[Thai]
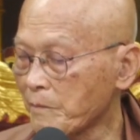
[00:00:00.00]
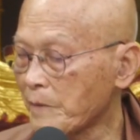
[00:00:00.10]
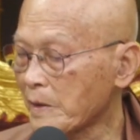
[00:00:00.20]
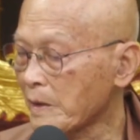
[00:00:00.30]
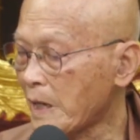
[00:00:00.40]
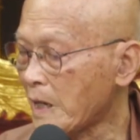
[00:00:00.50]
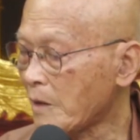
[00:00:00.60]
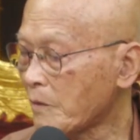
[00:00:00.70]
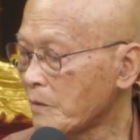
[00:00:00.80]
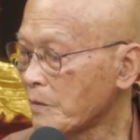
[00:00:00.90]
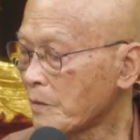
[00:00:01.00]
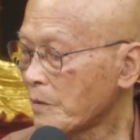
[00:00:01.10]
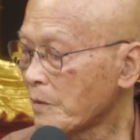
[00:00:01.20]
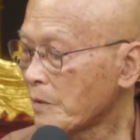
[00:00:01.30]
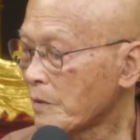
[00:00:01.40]
มันยาว
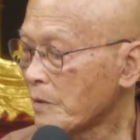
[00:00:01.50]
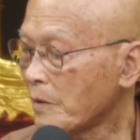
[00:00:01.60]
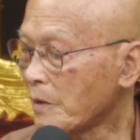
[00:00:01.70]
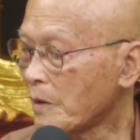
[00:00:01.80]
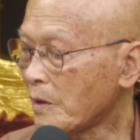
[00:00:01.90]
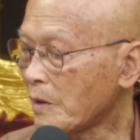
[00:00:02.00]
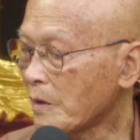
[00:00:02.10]
อ่า